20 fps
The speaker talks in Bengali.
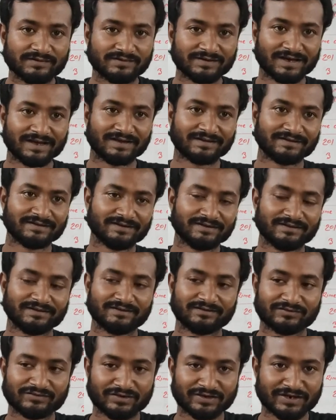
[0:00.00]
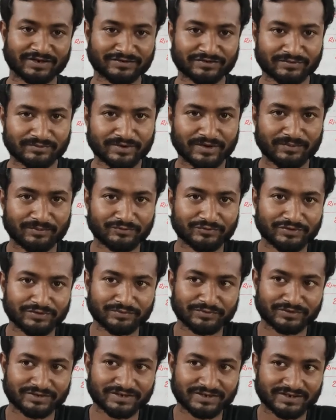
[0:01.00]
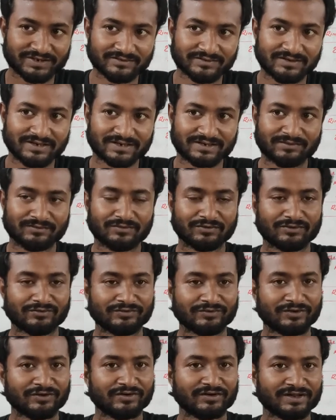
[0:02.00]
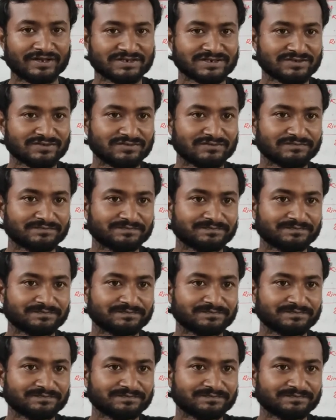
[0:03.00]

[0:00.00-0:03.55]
জাহাজে চলার সময় প্রতিমধ্যে কী হলো একটা বড় ঝড় আসলো